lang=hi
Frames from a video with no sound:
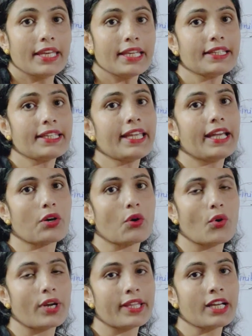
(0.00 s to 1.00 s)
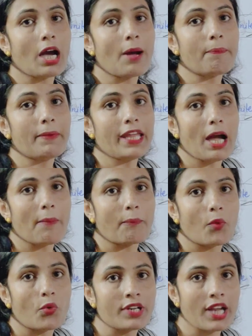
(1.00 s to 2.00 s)
इनके अकॉर्डिंग अपने
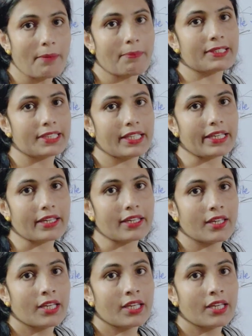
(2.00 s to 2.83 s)
आप को ना बदले